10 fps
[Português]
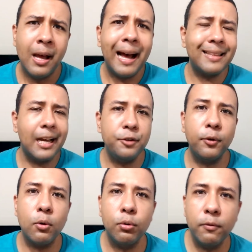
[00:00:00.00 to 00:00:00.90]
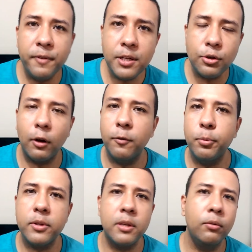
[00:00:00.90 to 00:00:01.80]
Haddad ficou com
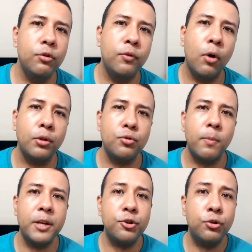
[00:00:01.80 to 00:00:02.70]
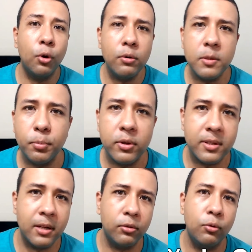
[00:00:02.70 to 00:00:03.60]
29% dos votos, mais
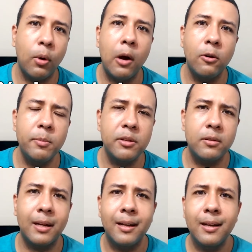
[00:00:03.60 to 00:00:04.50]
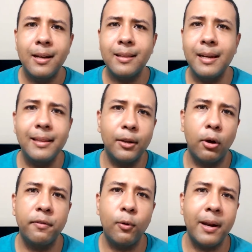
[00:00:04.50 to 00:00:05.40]
12% do Alckmin, isso dá
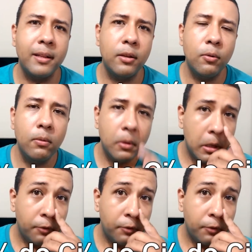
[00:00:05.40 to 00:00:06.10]
39,41.